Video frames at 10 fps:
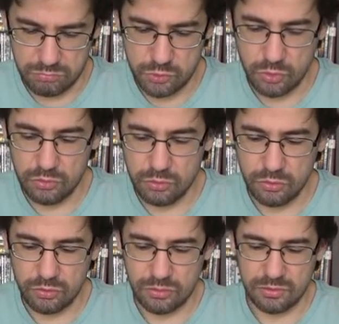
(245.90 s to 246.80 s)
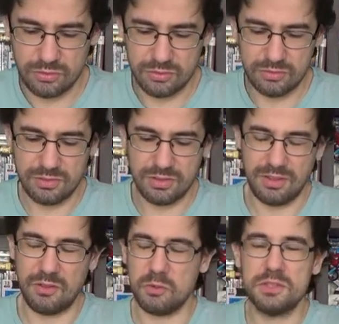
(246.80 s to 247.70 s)
todo
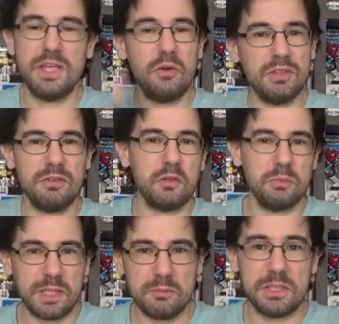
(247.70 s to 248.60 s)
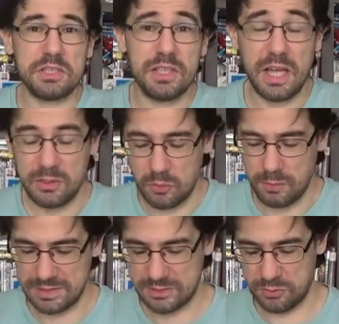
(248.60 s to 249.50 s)
o céu que estava completamente claro
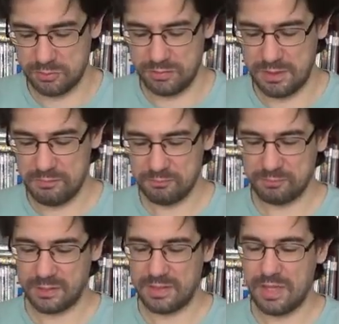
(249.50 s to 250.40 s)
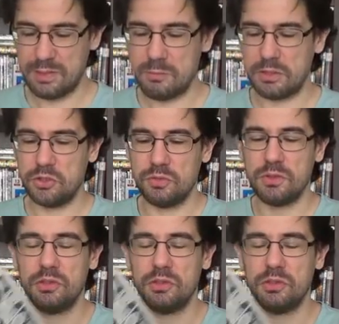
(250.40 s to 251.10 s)
começa a chover e aí tem uma chuva